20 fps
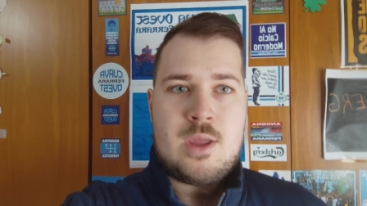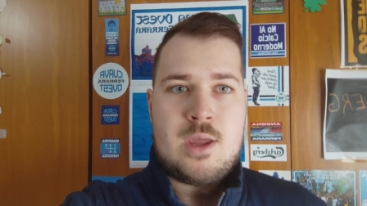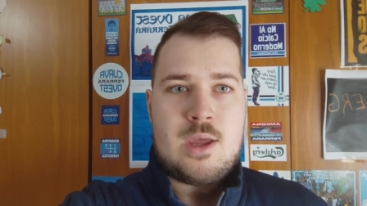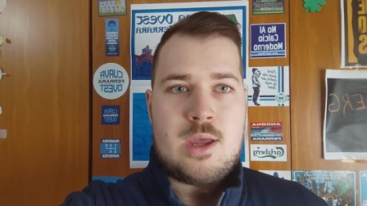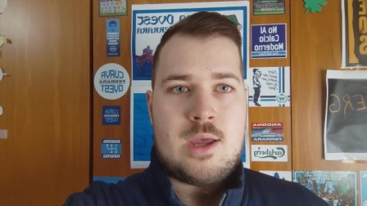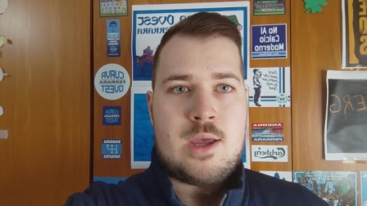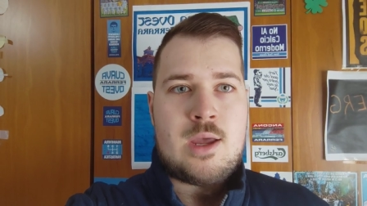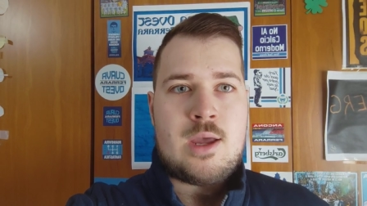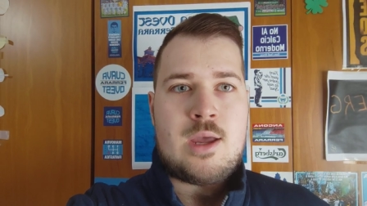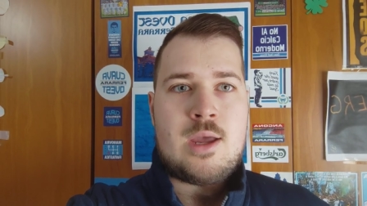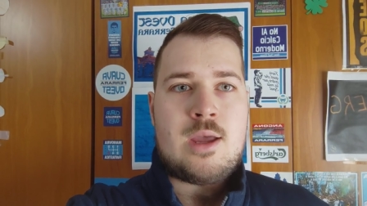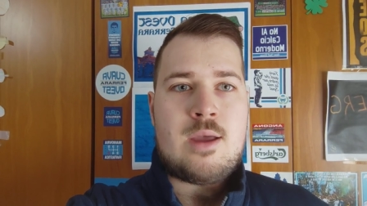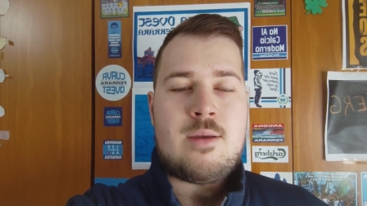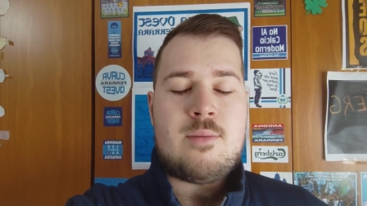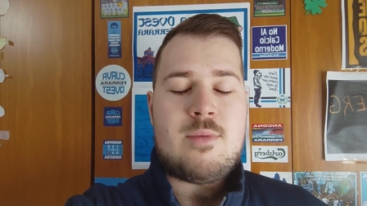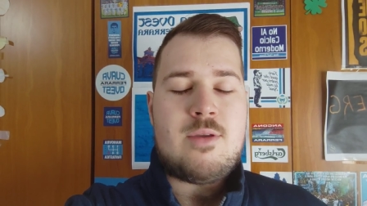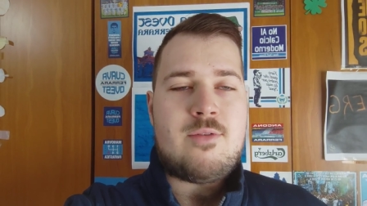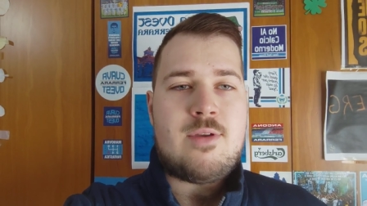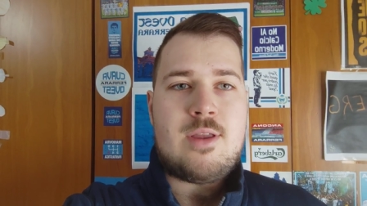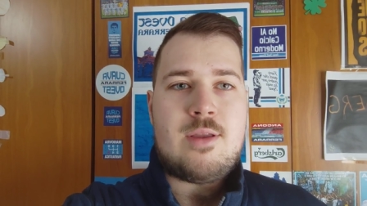eh,
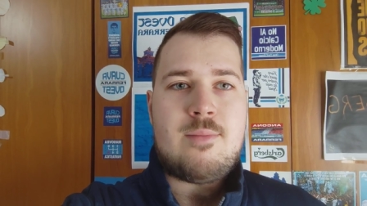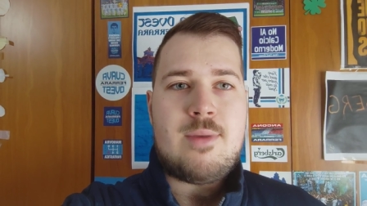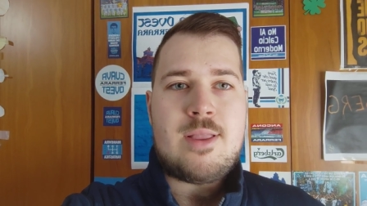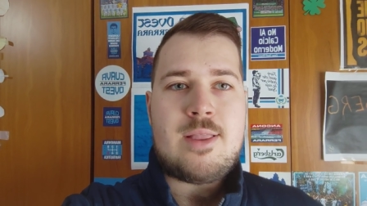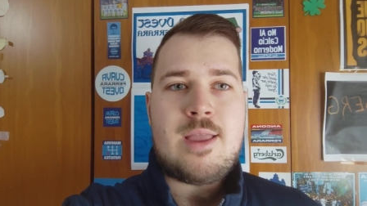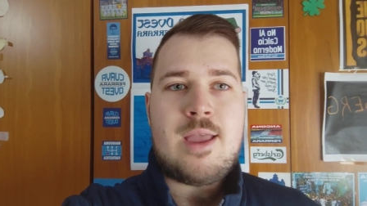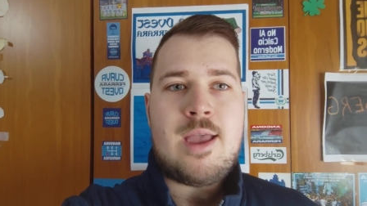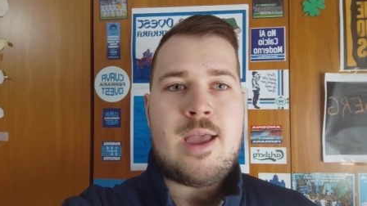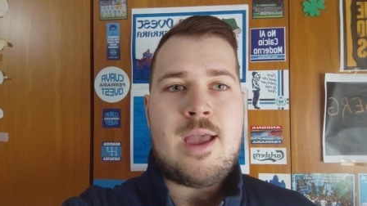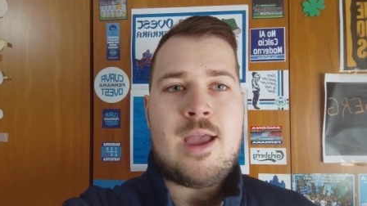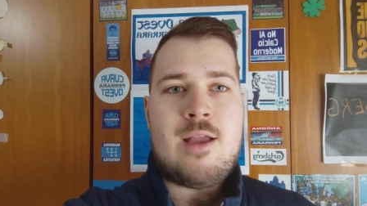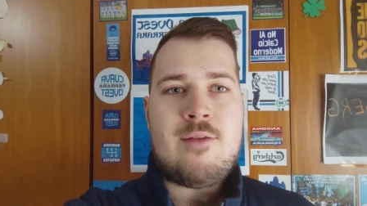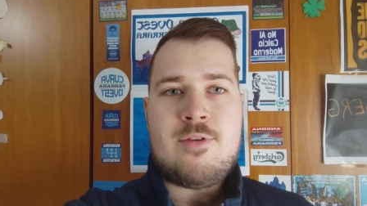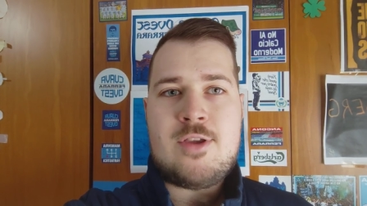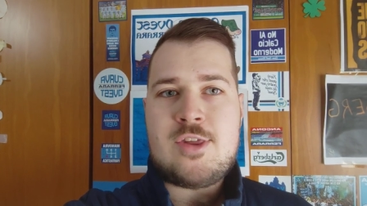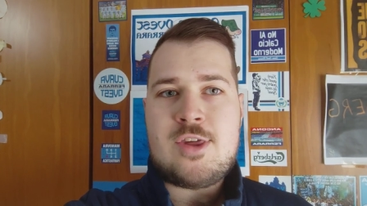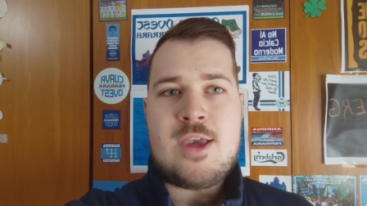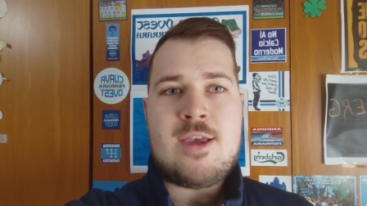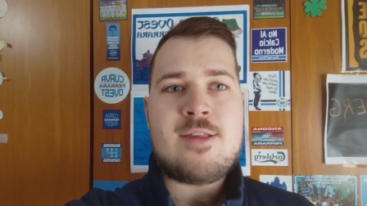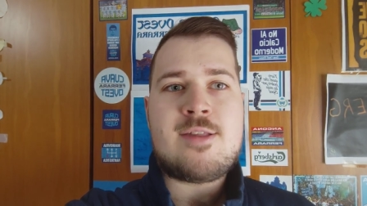mi viene in mente
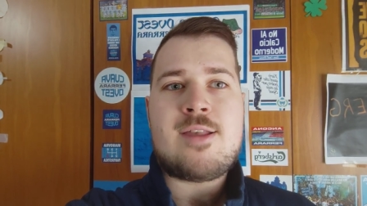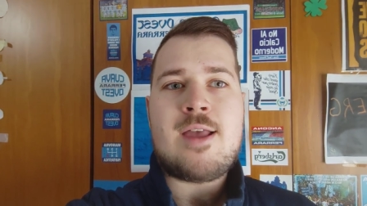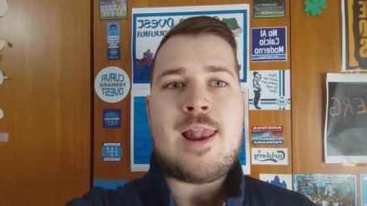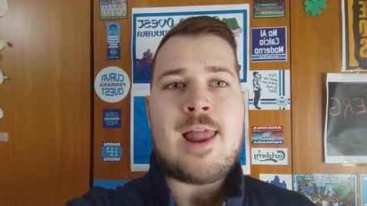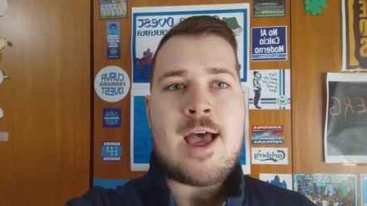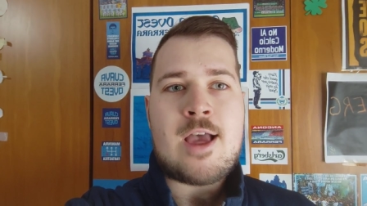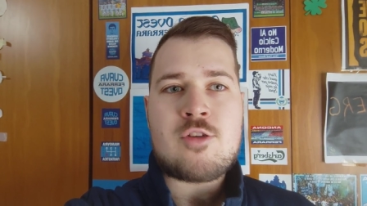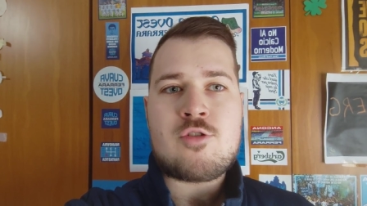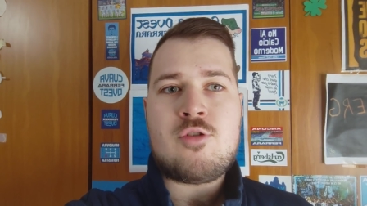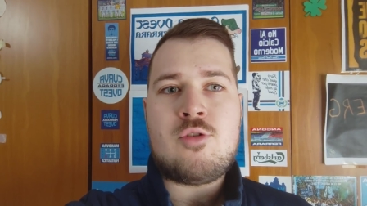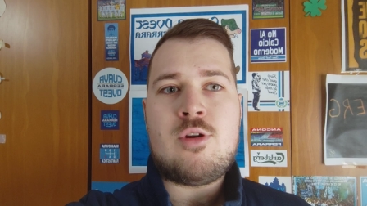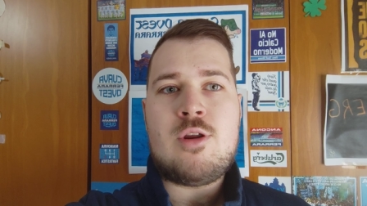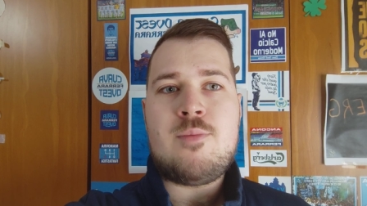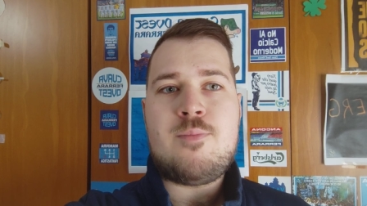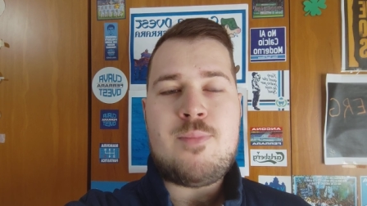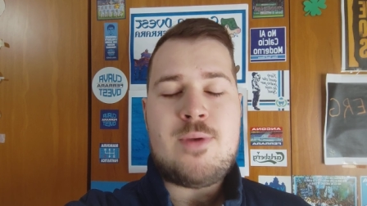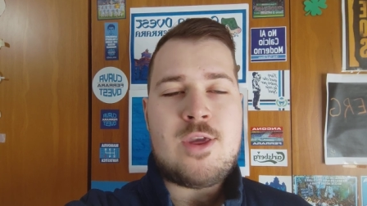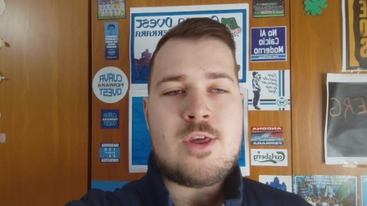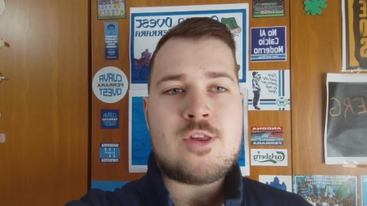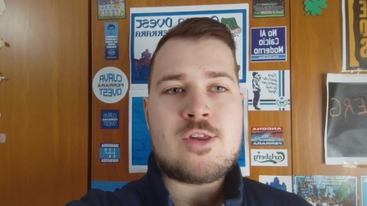Vicenza, l'Ascoli, il
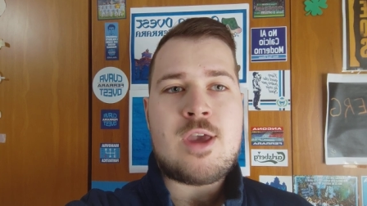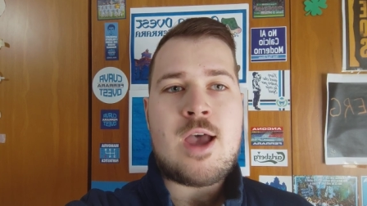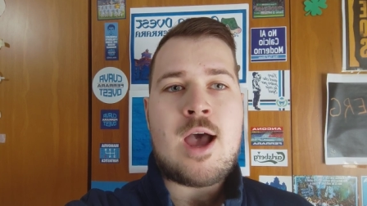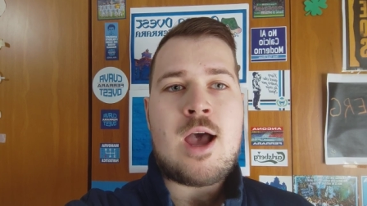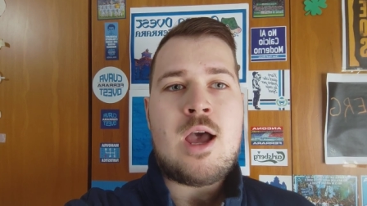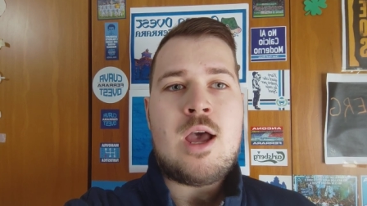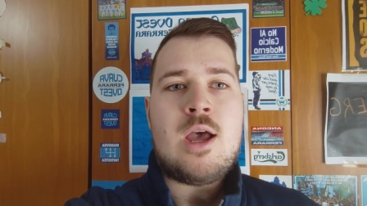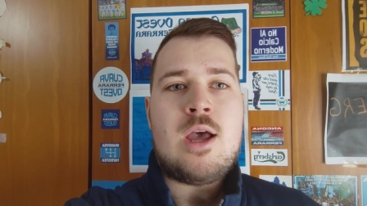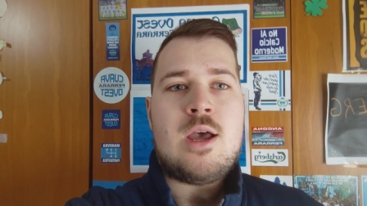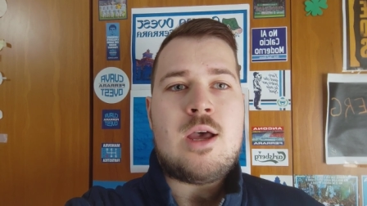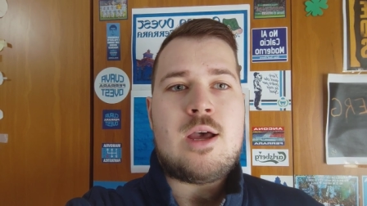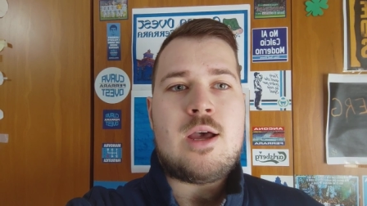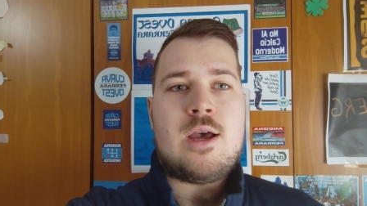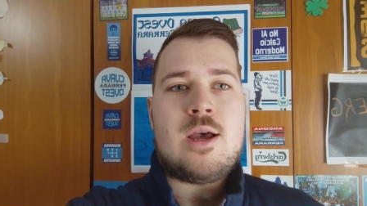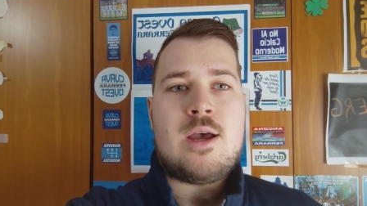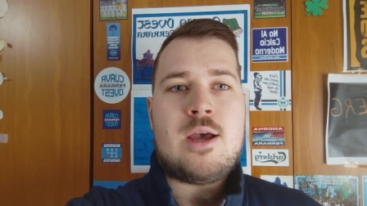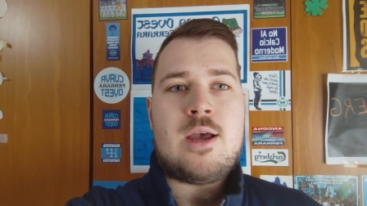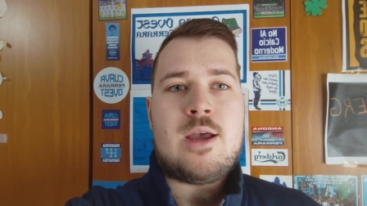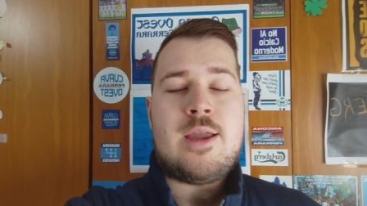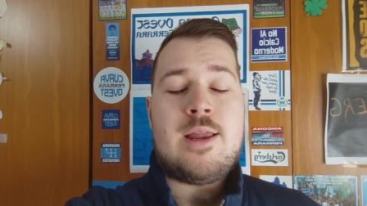Pisa,
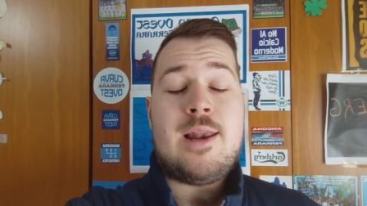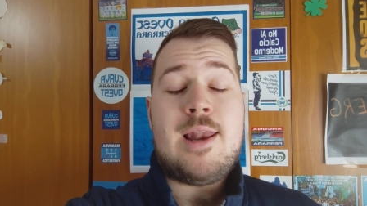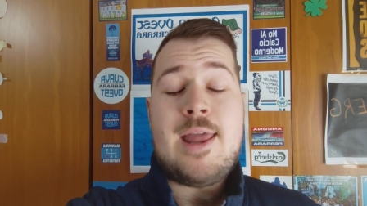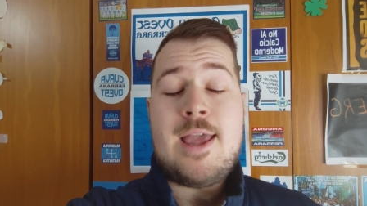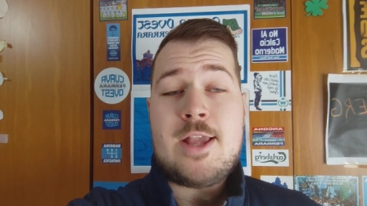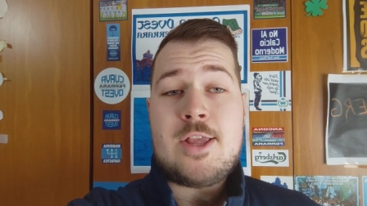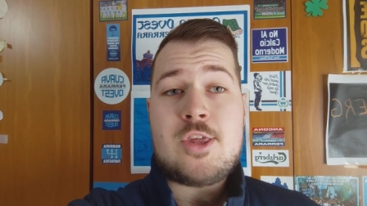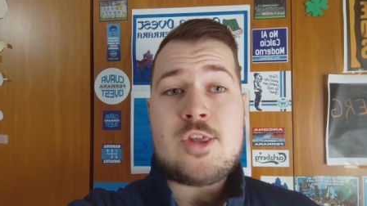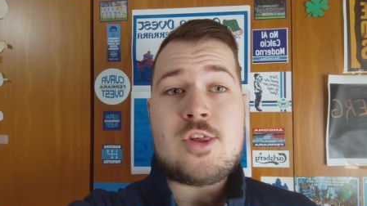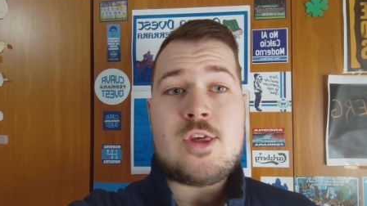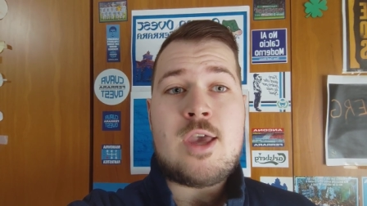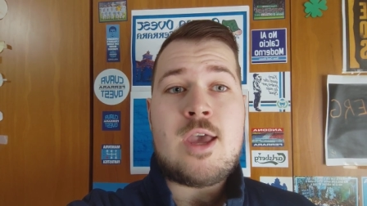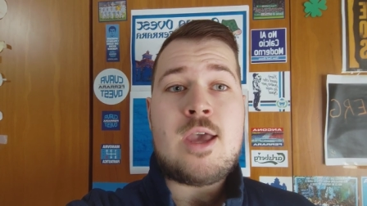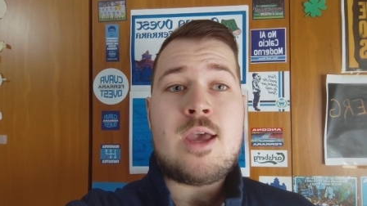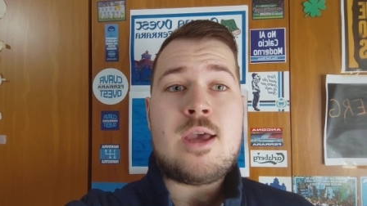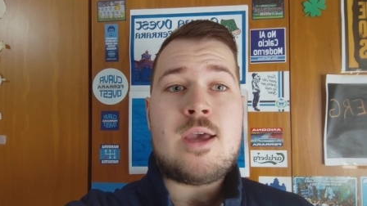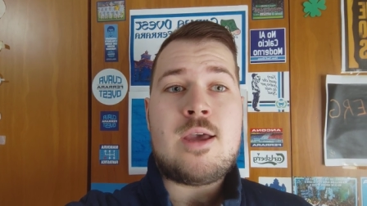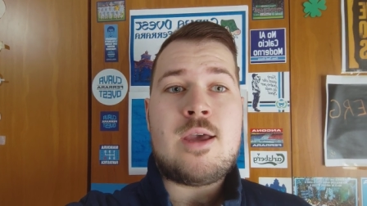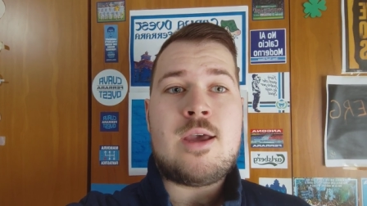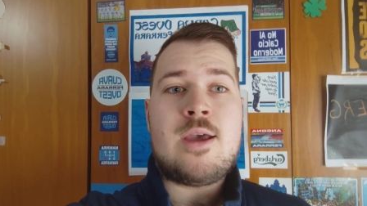il Lecce,